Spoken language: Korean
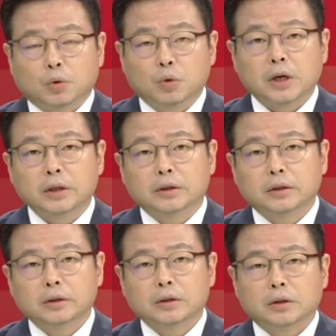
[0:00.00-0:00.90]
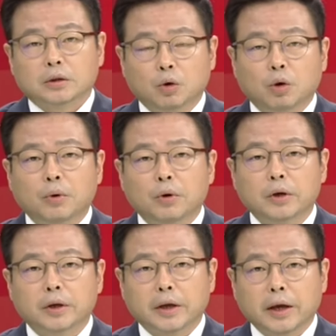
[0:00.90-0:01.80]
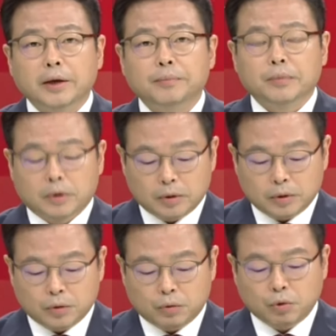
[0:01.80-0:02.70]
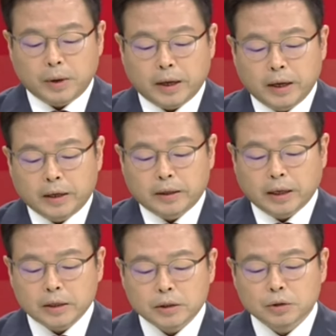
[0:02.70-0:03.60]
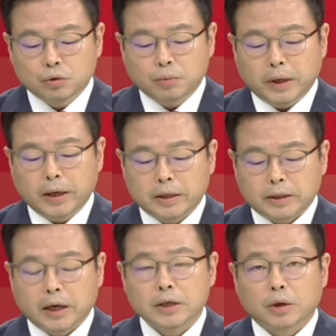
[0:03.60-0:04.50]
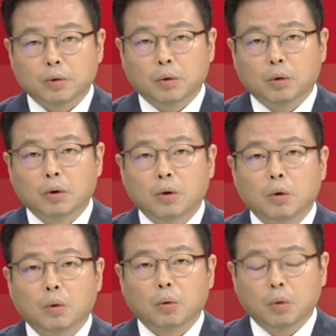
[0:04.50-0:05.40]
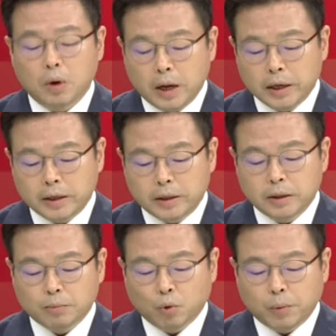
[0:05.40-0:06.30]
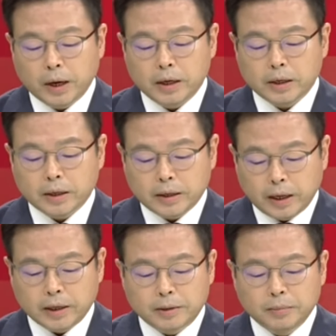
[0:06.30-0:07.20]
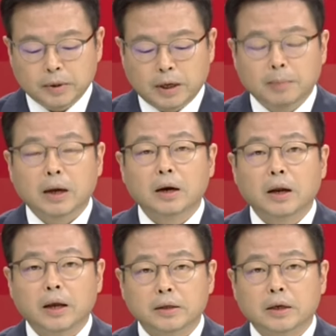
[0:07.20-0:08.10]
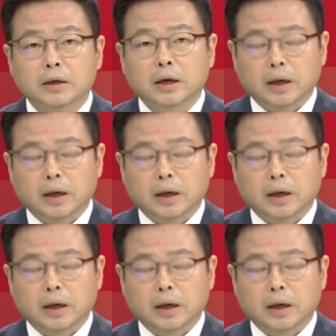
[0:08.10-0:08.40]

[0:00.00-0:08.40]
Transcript: 동산은 글로벌 게임 그룹의 넥슨 그룹의 자회사로 온라인 모바일 게임 개발 회사를